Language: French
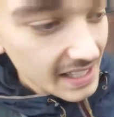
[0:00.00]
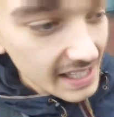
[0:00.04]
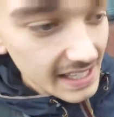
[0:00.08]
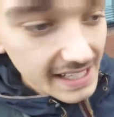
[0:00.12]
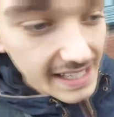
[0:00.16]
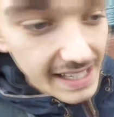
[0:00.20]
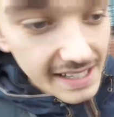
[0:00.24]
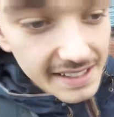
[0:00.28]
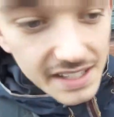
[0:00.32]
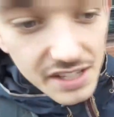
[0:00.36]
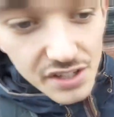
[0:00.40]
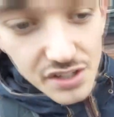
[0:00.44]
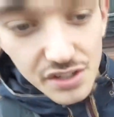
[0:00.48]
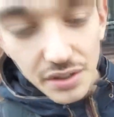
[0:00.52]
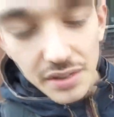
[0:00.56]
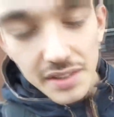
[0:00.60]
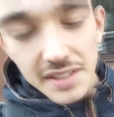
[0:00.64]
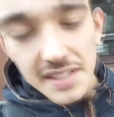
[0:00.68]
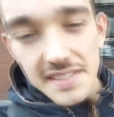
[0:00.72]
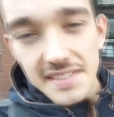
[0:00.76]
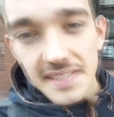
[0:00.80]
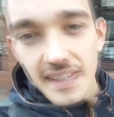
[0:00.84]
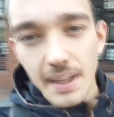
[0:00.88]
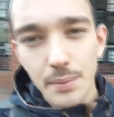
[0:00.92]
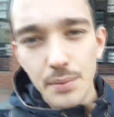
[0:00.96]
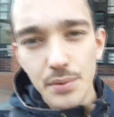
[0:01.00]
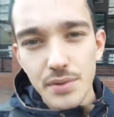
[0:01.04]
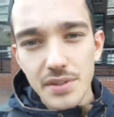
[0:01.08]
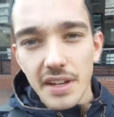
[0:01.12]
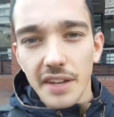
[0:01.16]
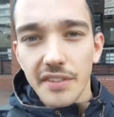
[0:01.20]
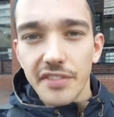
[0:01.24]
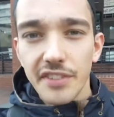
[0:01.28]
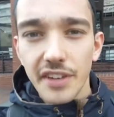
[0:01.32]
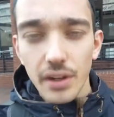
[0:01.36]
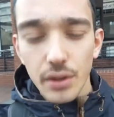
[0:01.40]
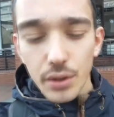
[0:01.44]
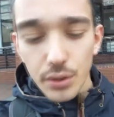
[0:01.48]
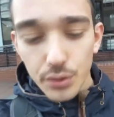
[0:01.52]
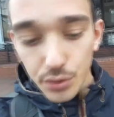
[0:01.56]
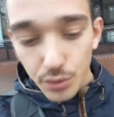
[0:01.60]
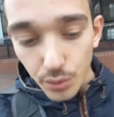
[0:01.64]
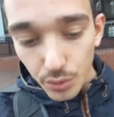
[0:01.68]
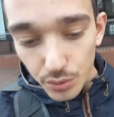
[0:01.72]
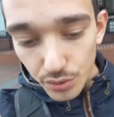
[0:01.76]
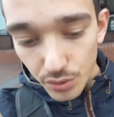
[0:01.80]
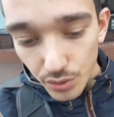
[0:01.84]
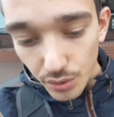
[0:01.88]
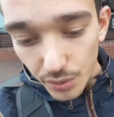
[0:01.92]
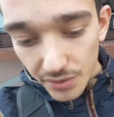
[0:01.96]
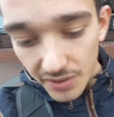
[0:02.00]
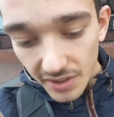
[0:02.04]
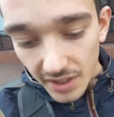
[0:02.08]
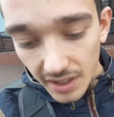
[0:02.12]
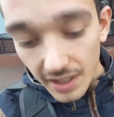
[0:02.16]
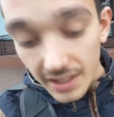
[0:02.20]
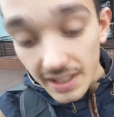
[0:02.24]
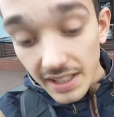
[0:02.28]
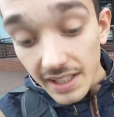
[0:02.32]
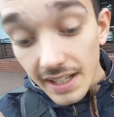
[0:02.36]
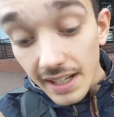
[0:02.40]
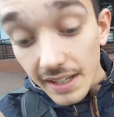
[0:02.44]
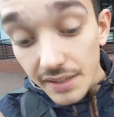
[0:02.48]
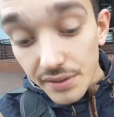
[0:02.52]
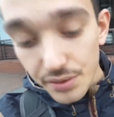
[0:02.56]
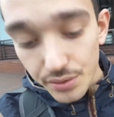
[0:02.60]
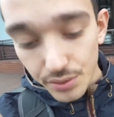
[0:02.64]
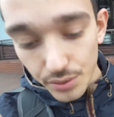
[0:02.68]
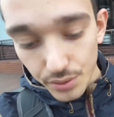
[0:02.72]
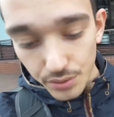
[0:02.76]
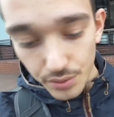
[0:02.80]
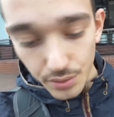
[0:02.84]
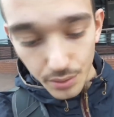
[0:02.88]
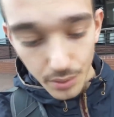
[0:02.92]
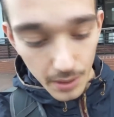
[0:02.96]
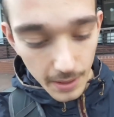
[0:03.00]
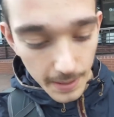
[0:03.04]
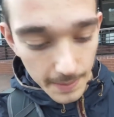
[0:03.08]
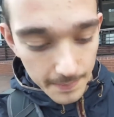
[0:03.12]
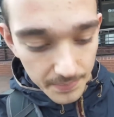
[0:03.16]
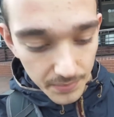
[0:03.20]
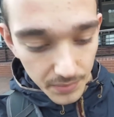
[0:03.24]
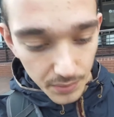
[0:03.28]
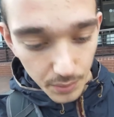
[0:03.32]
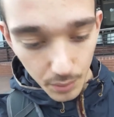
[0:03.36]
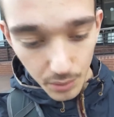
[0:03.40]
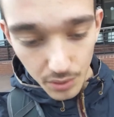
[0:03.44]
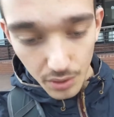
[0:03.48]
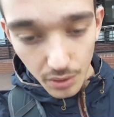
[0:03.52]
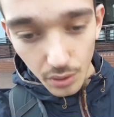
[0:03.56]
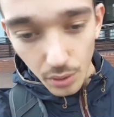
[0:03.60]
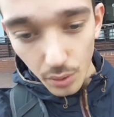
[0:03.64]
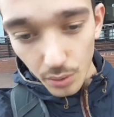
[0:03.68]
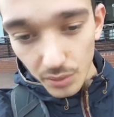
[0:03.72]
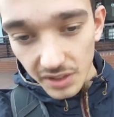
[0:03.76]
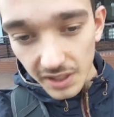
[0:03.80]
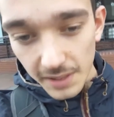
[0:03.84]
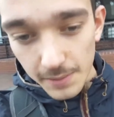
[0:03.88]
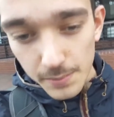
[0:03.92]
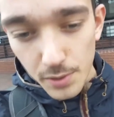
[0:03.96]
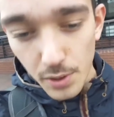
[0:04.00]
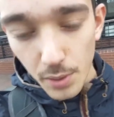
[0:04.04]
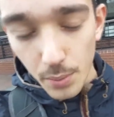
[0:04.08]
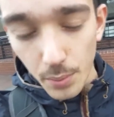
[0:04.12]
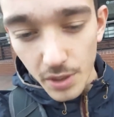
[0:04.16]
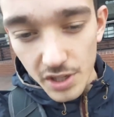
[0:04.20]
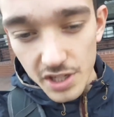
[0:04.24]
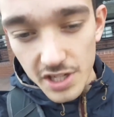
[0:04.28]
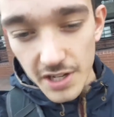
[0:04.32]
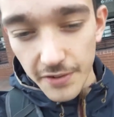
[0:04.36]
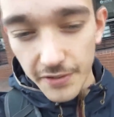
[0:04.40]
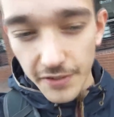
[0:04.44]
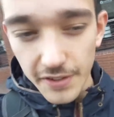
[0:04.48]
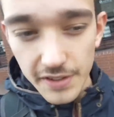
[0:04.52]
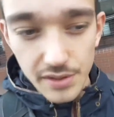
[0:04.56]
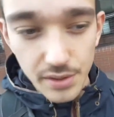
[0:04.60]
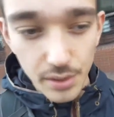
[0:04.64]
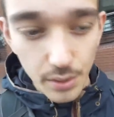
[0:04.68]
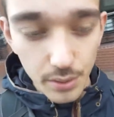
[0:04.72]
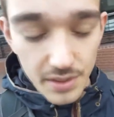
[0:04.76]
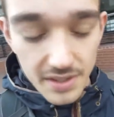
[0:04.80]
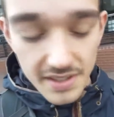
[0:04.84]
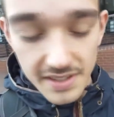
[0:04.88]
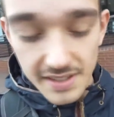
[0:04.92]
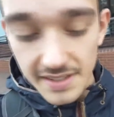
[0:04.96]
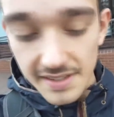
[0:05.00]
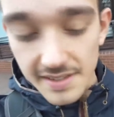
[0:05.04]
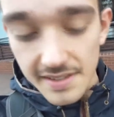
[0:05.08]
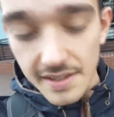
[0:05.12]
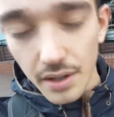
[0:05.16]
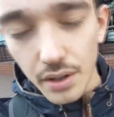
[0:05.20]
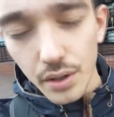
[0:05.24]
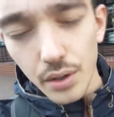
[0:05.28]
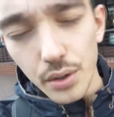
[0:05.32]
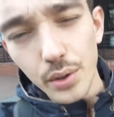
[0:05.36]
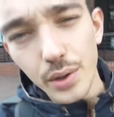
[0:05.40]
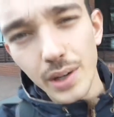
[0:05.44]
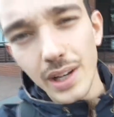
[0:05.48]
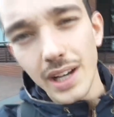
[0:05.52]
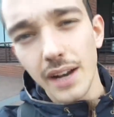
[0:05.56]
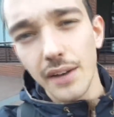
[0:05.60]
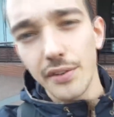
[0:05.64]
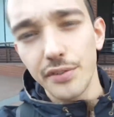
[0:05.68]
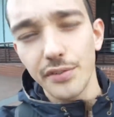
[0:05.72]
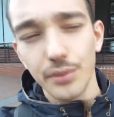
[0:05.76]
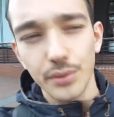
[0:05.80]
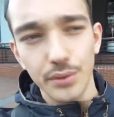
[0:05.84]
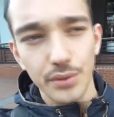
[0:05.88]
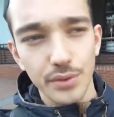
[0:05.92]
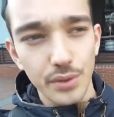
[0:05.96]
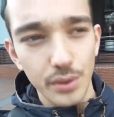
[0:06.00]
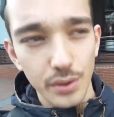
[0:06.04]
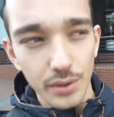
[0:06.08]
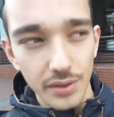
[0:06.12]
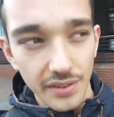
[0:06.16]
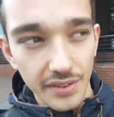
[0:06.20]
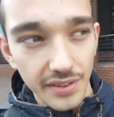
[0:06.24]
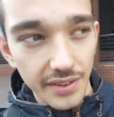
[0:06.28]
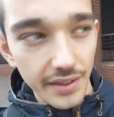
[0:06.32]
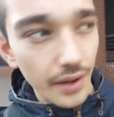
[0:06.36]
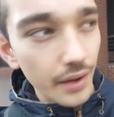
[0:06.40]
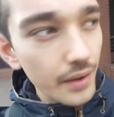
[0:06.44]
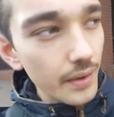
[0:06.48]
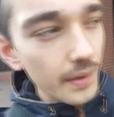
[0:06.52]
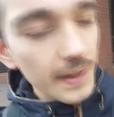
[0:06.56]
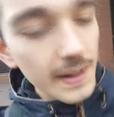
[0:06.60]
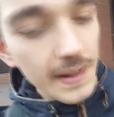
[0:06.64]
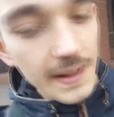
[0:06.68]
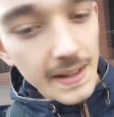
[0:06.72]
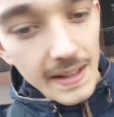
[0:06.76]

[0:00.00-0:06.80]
Et il y a des gens qui s'amusent à faire le tour de l'Australie là-dessus, tu vois. Donc le road trip que moi j'ai fait sur une 600, eux ils la font sur une 100.